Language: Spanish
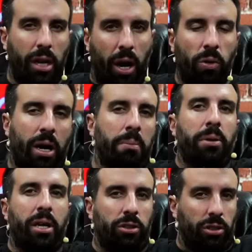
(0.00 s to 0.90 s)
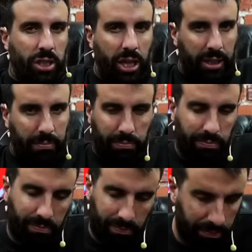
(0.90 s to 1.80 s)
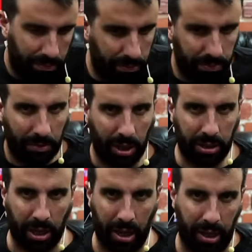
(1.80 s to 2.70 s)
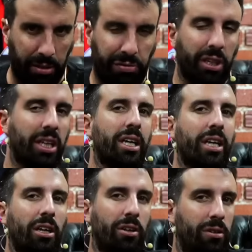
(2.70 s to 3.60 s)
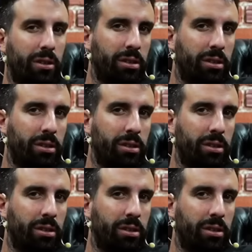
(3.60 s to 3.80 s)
a un campeonato que ya está definido.